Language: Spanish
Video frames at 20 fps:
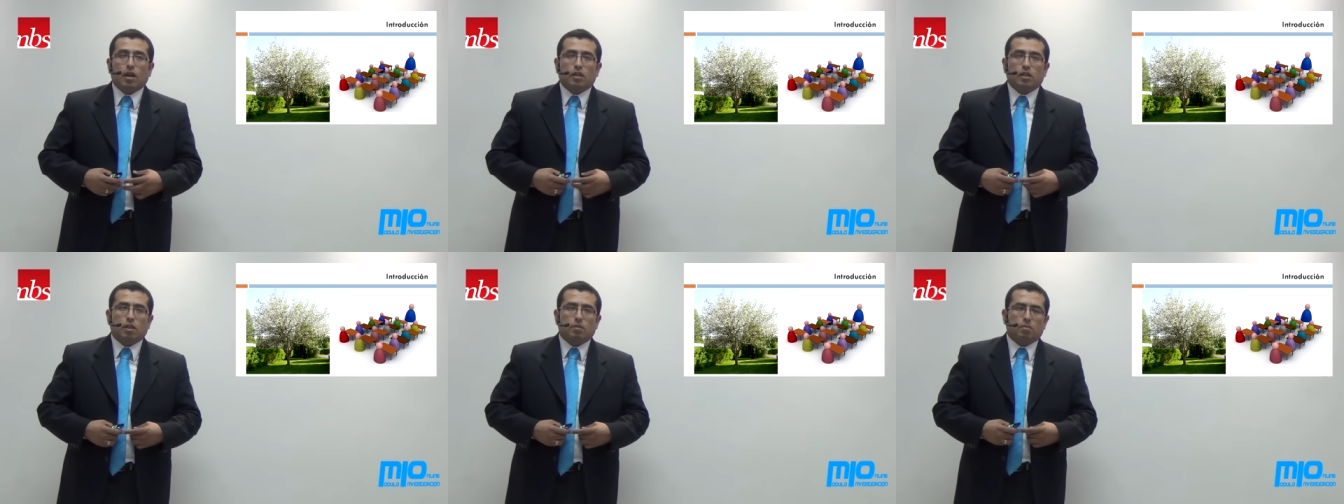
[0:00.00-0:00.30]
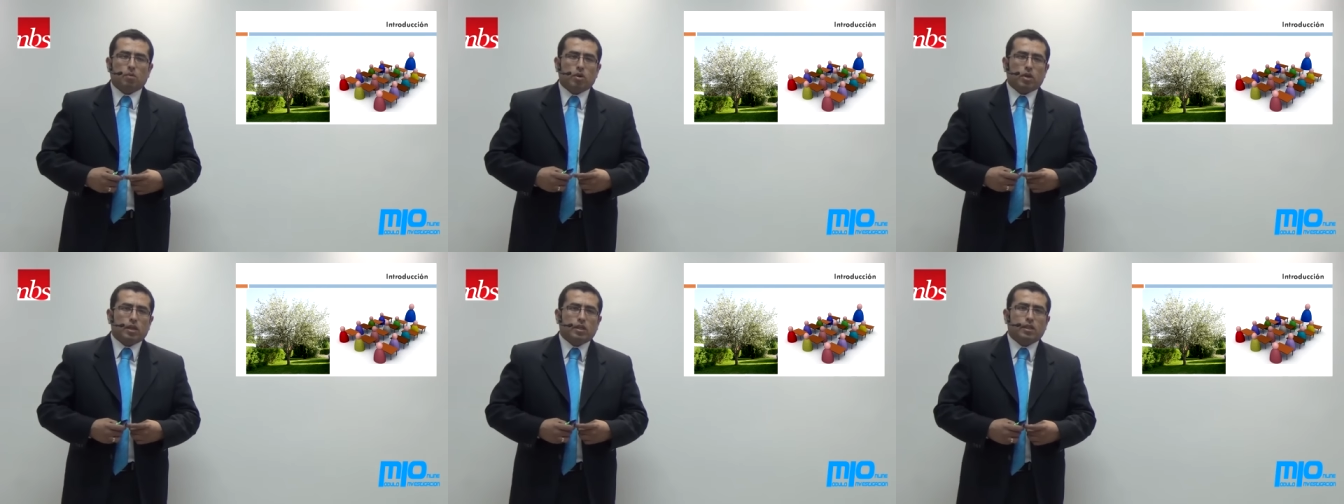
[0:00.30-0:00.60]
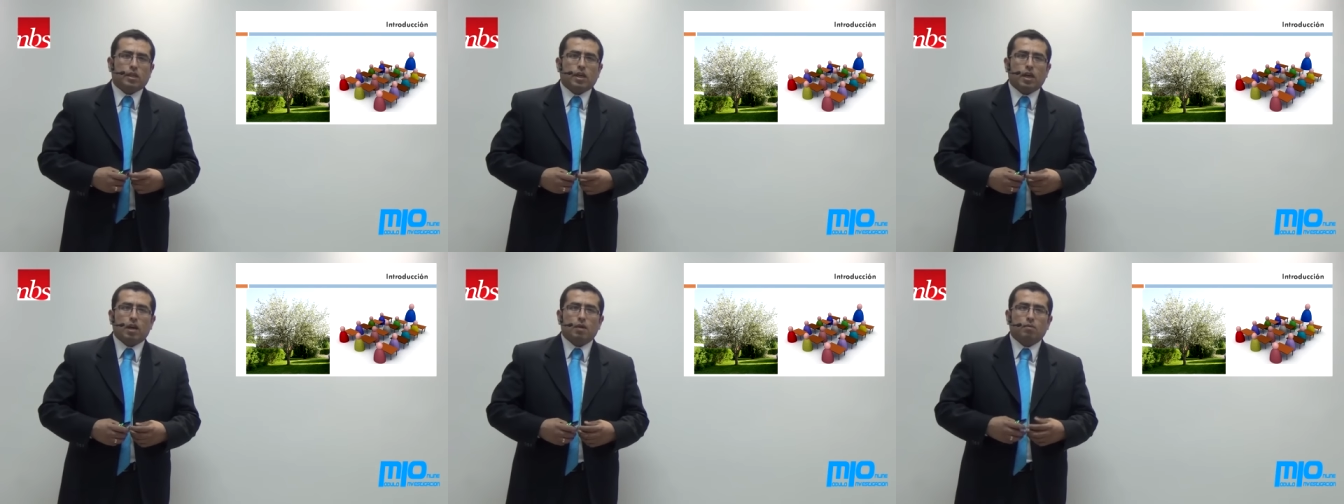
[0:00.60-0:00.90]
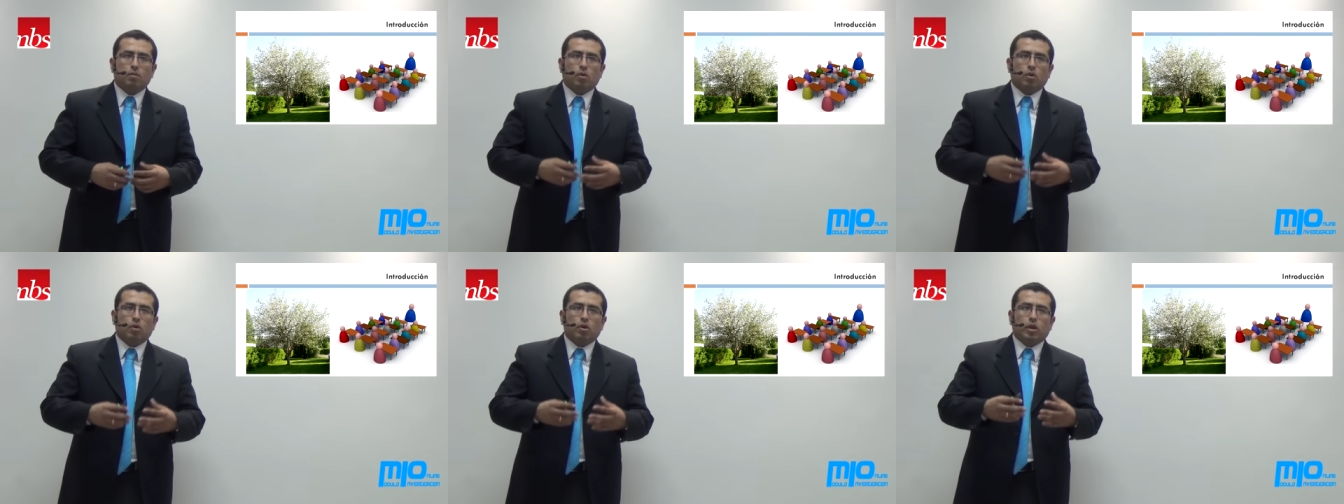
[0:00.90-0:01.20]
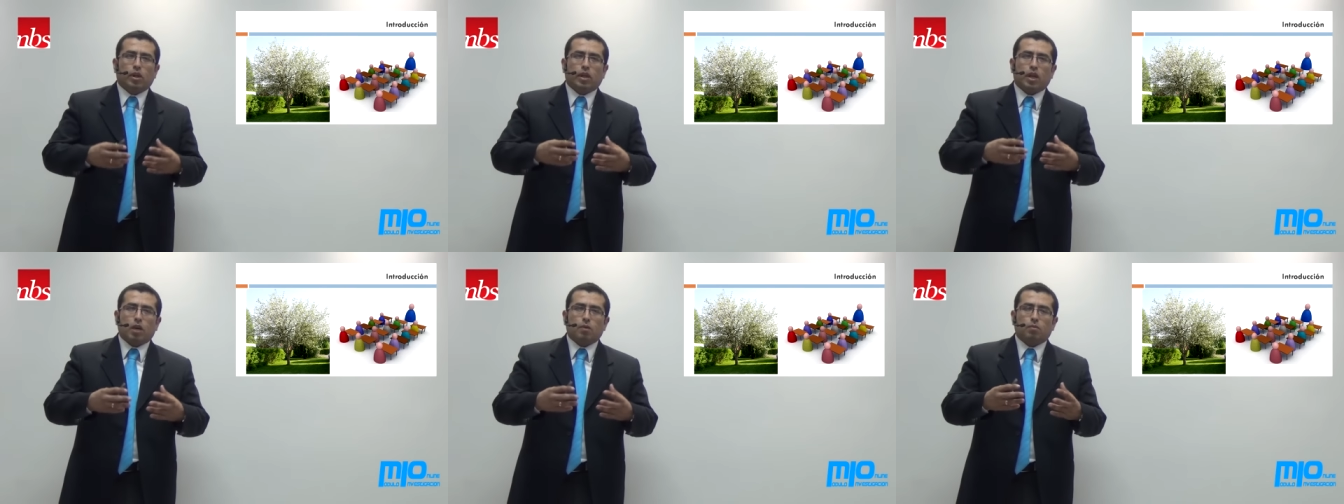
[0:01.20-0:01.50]
Sabemos que ese
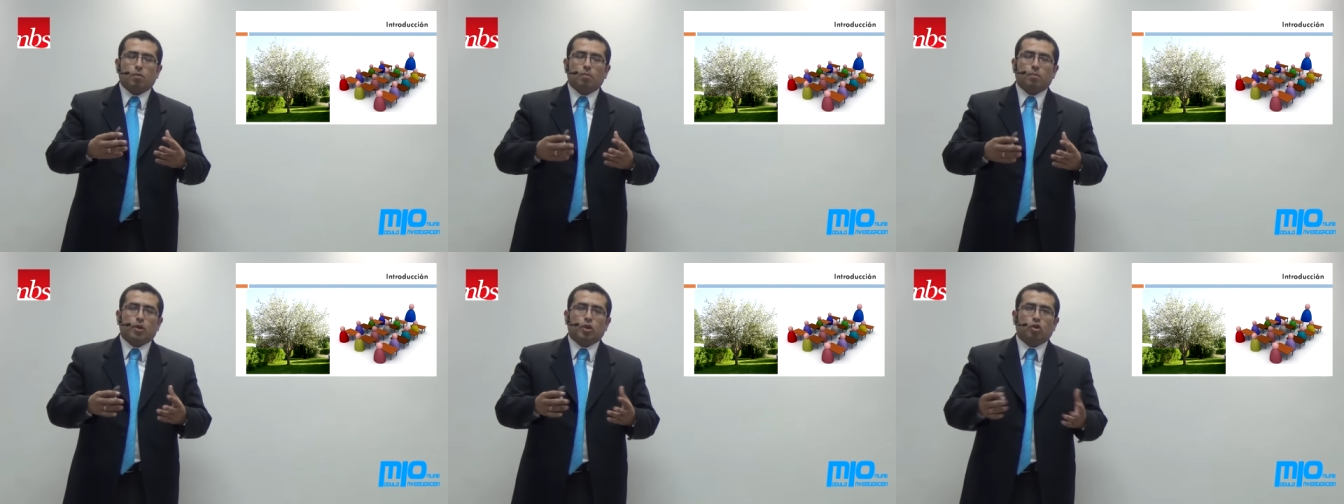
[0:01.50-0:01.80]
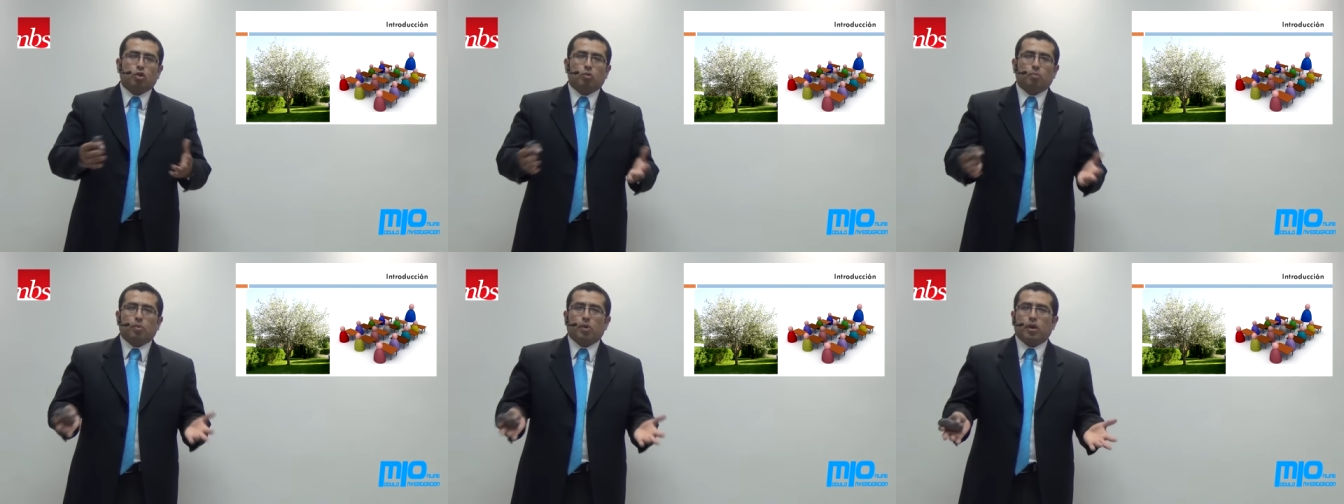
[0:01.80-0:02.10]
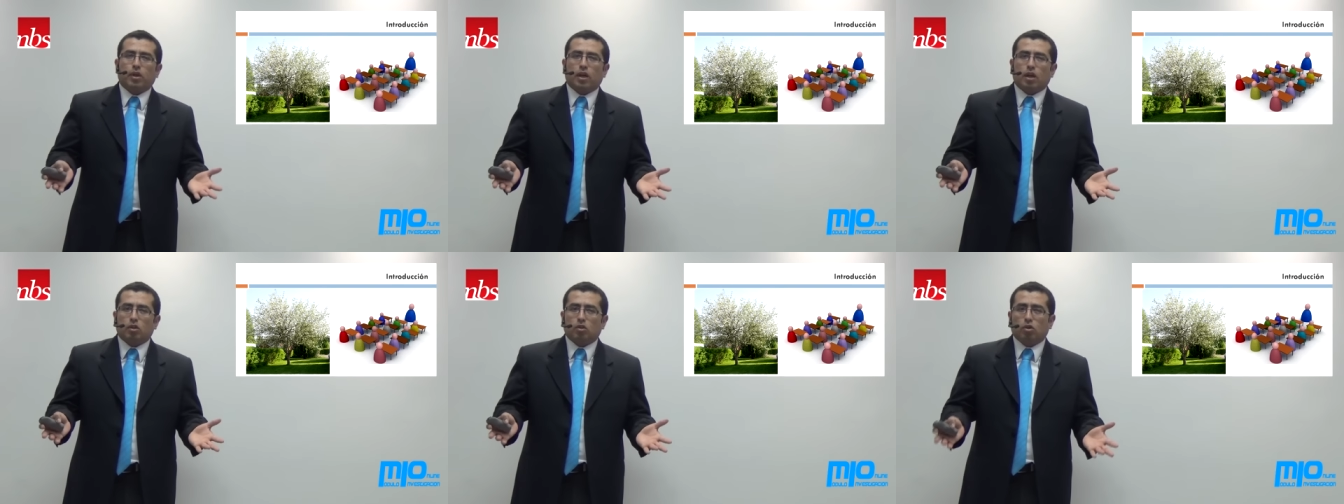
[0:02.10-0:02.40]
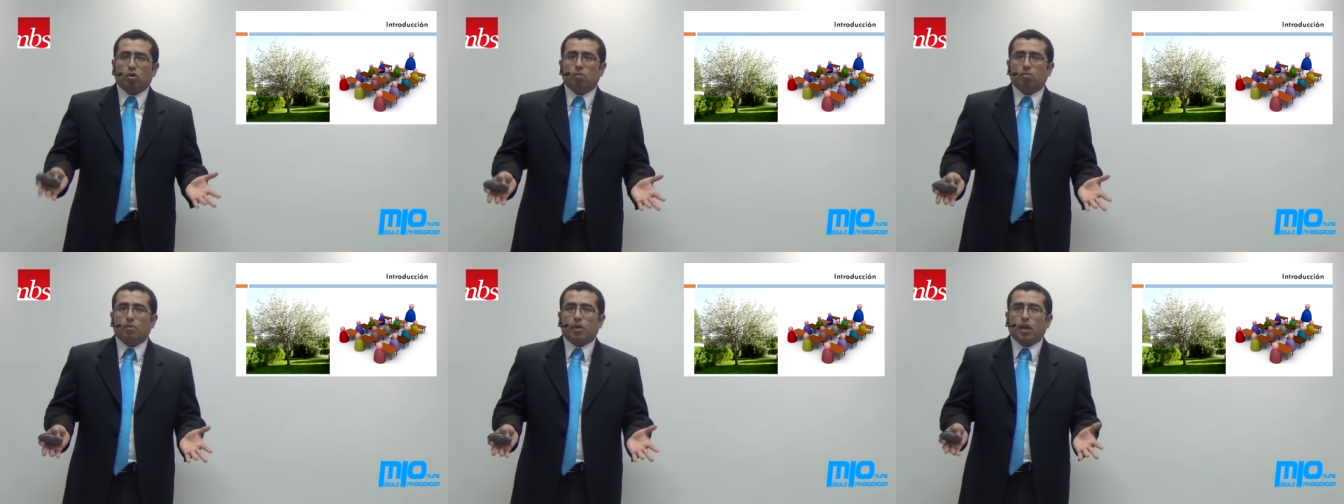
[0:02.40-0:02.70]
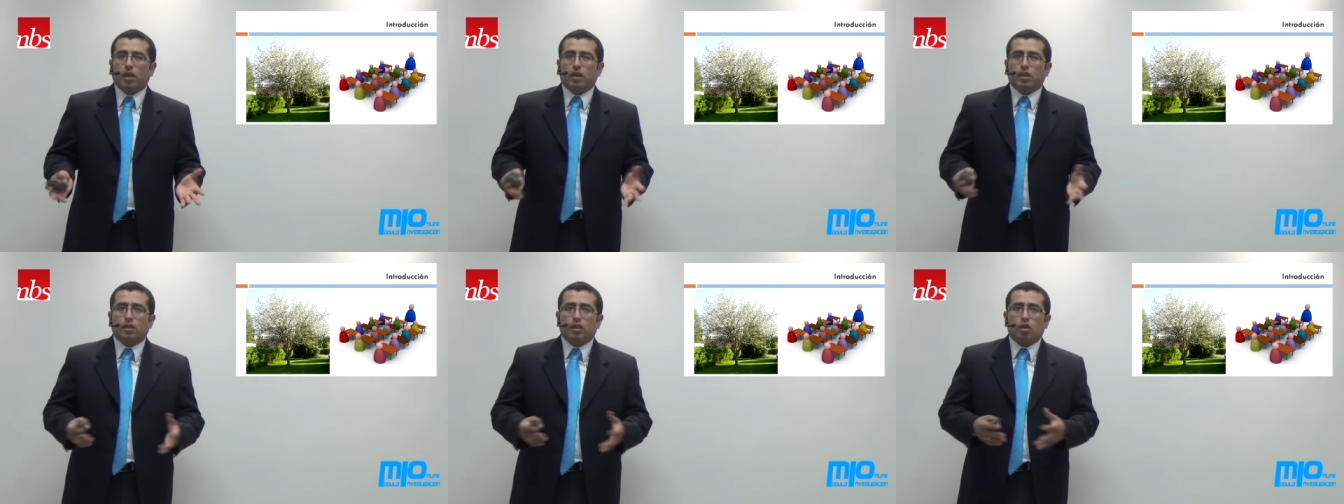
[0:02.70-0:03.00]
árbol en algún momento puede dar
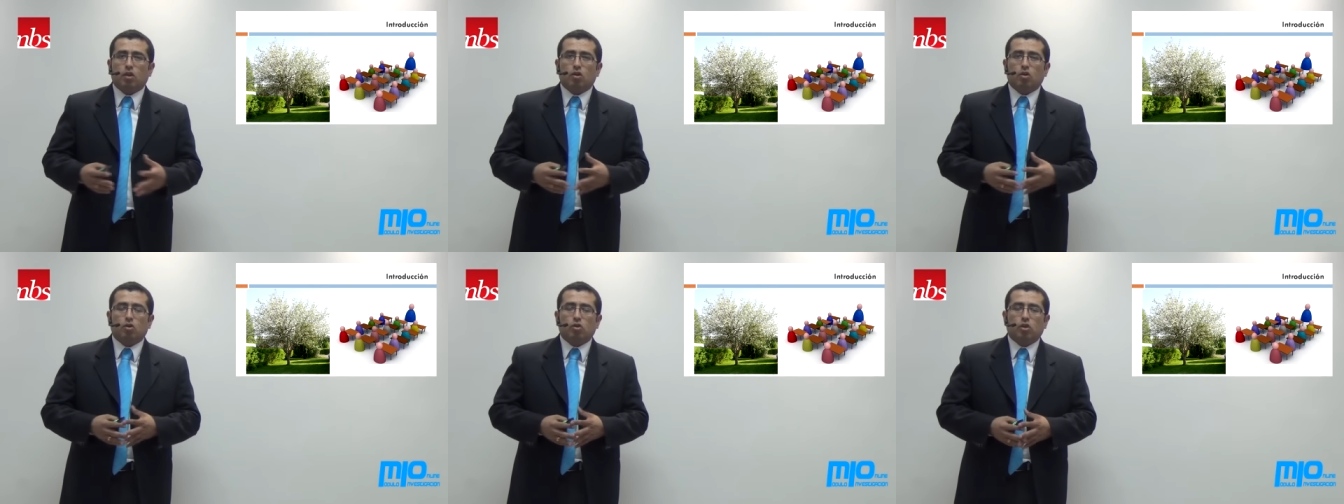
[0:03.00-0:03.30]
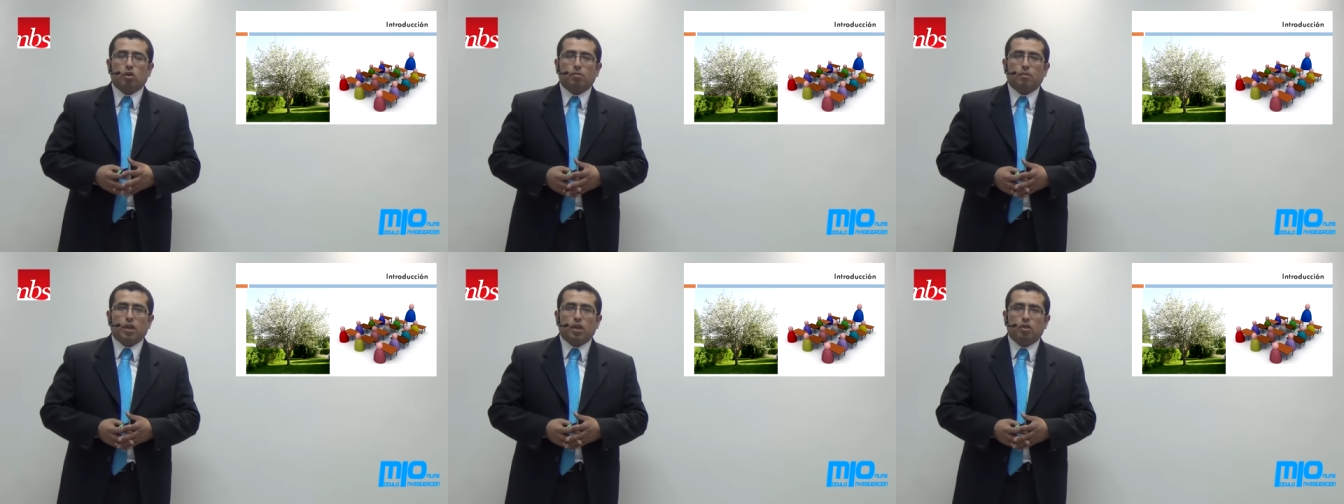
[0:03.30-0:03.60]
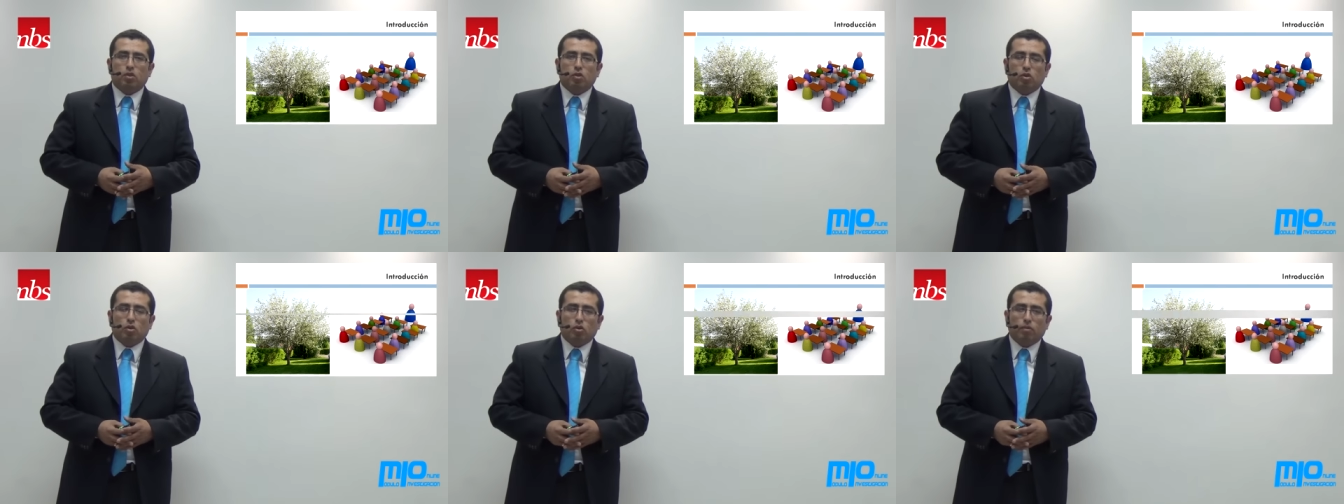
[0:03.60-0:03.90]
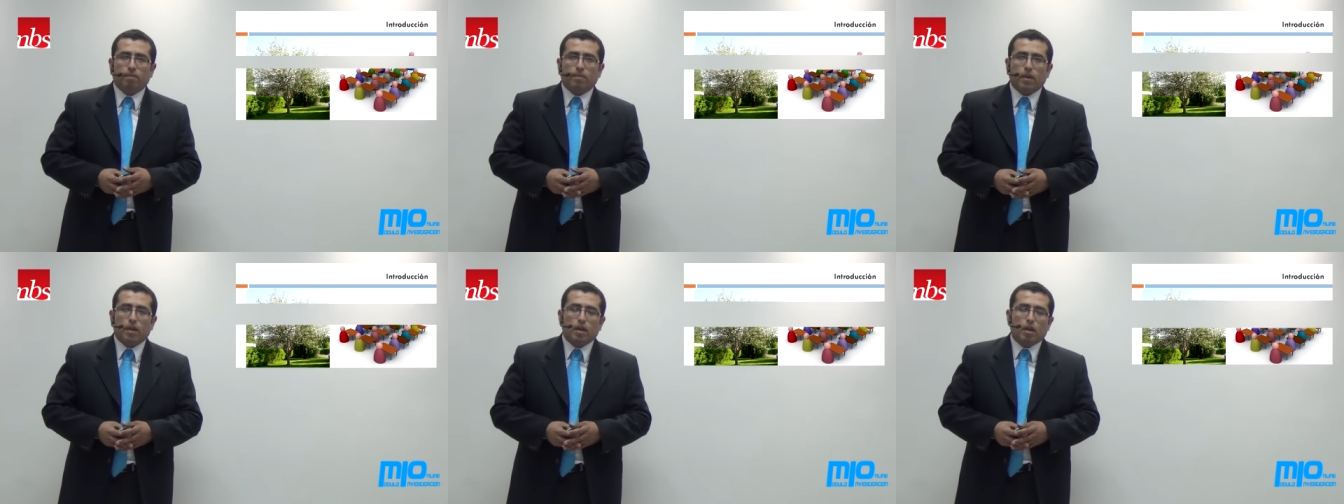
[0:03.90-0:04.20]
sombra y ese conocimiento